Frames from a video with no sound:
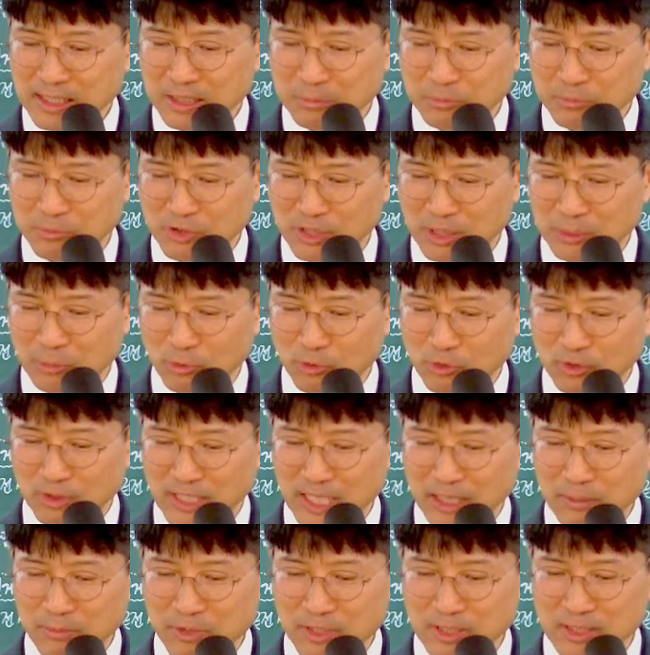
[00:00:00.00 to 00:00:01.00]
겸손함으로
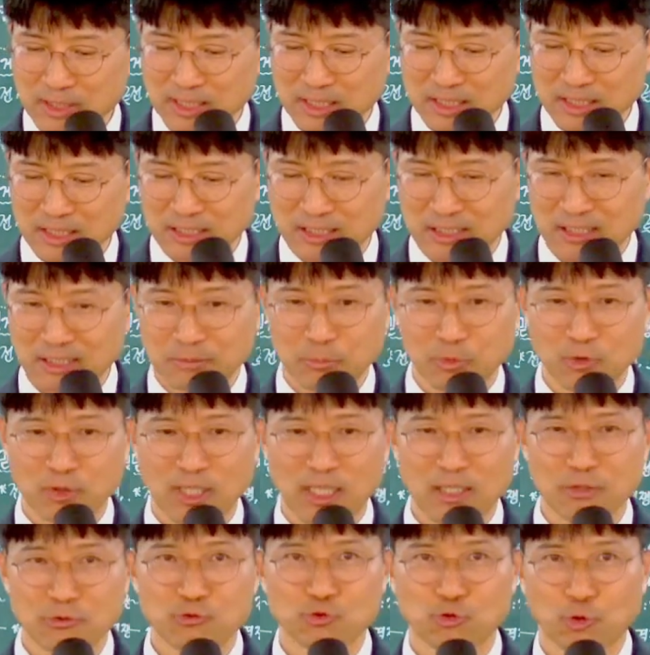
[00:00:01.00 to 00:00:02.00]
남을
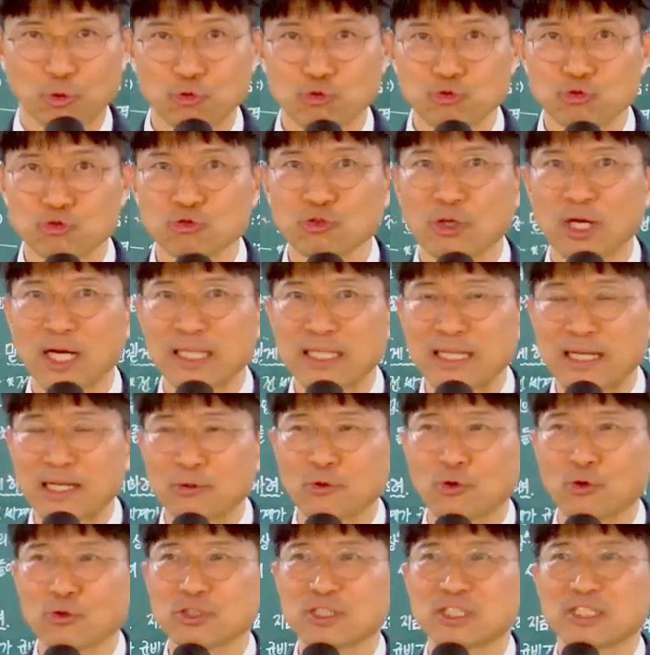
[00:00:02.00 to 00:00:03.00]
자신들보다
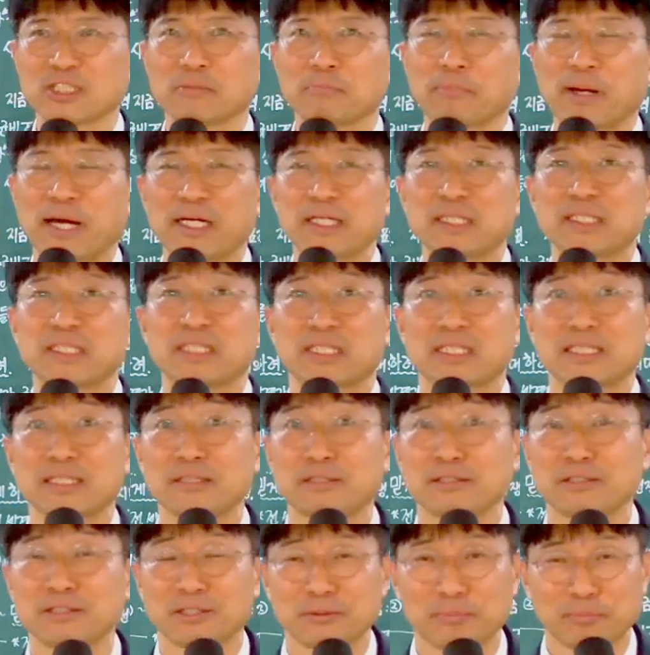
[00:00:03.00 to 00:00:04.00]
존중하라고 지금 발을 쉽게
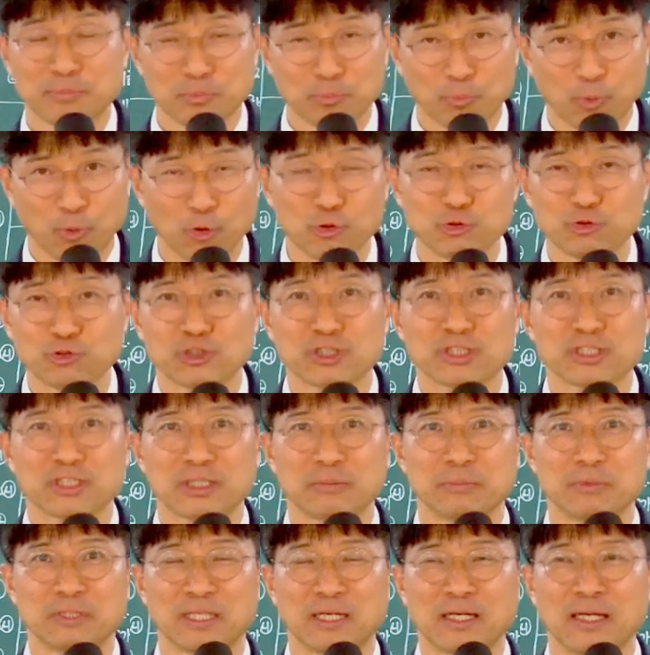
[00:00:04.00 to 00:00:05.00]
보여주신
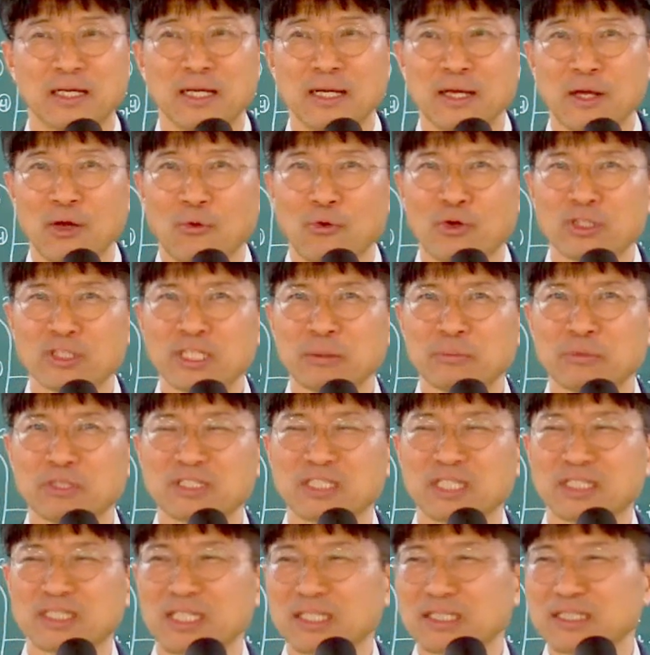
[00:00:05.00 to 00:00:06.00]
겁니다. 왜냐하면
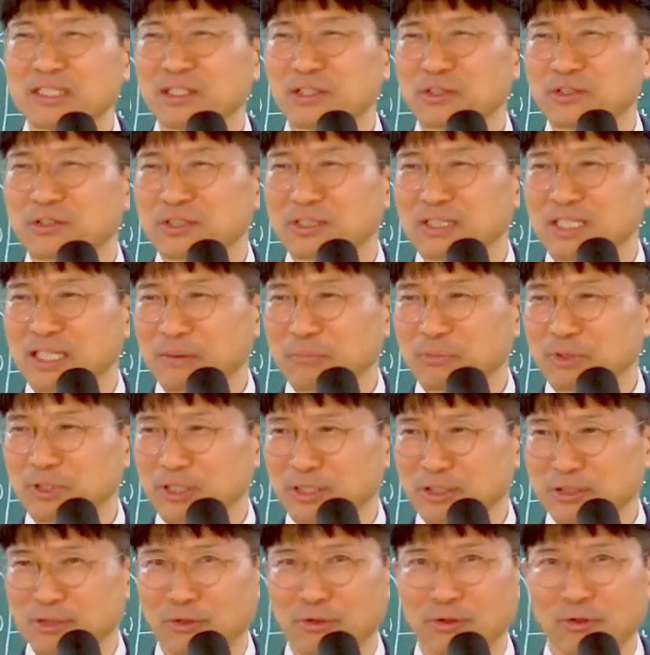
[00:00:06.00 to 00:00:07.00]
제자들이 어떤 사람들이
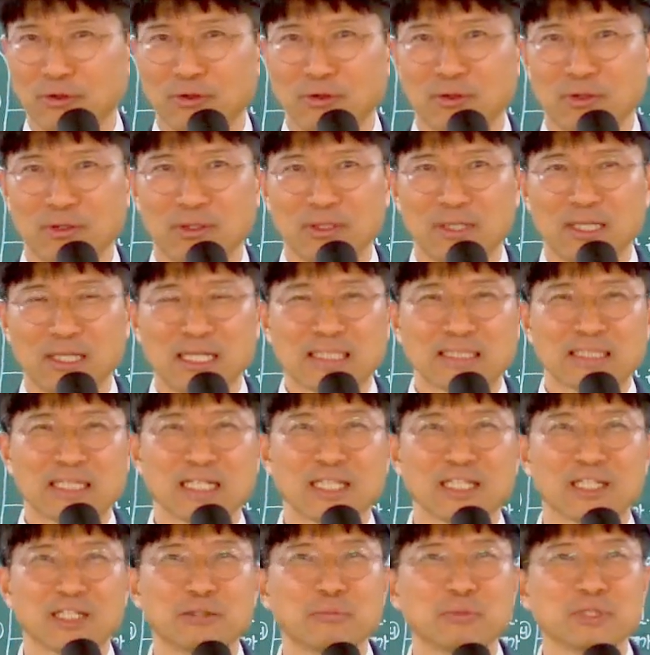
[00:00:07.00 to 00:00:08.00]
있어요.
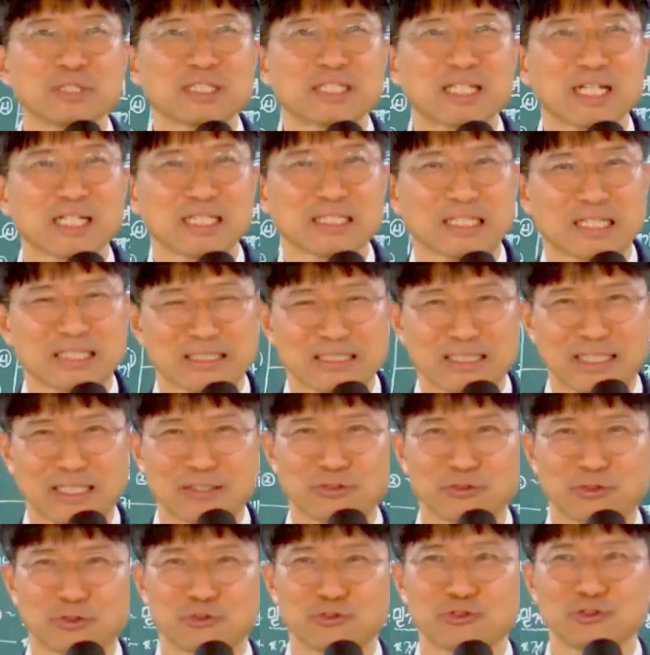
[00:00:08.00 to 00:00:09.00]
자기 어머니까지
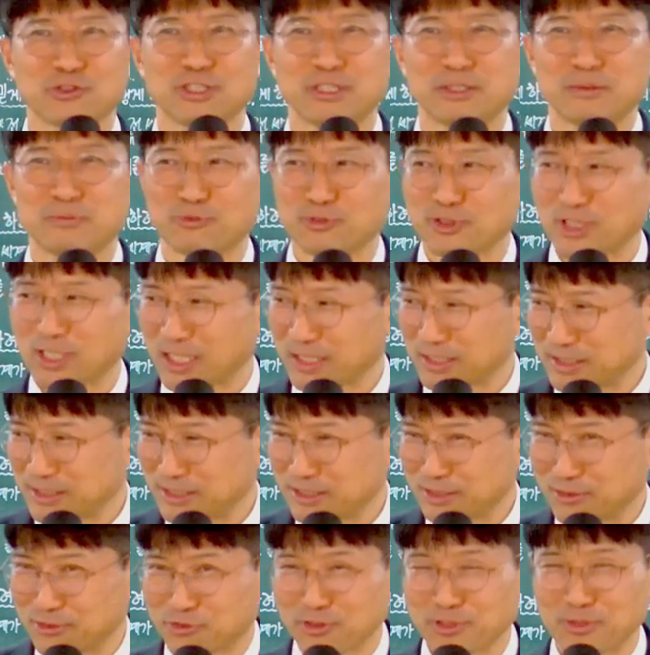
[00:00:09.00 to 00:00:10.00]
나서가지고 주님 우리
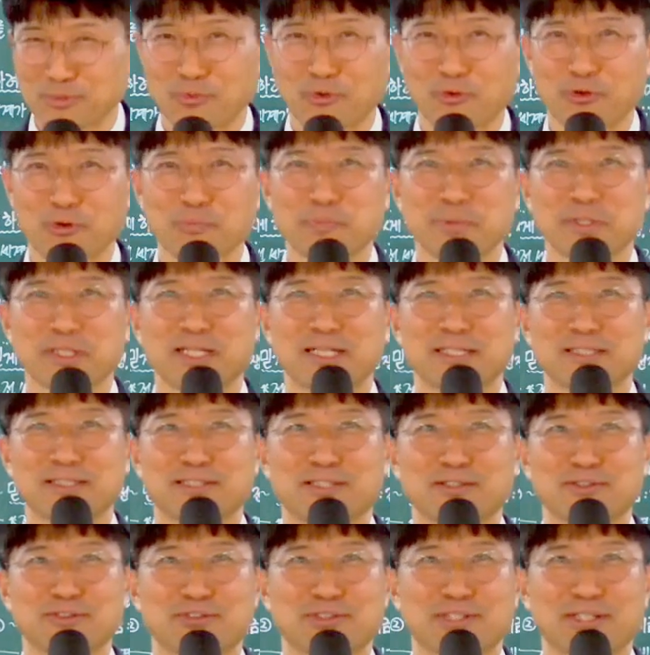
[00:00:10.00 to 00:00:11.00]
아들을 주님 오른편에
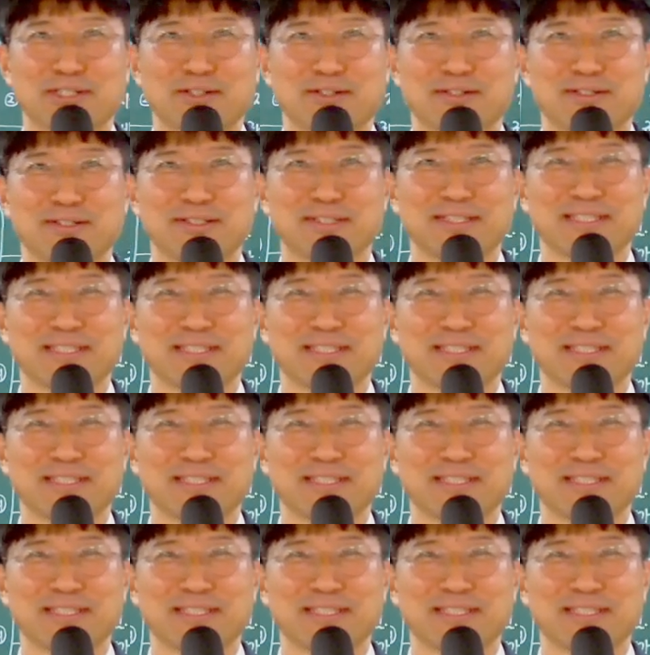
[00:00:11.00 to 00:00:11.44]
앉혀주세요.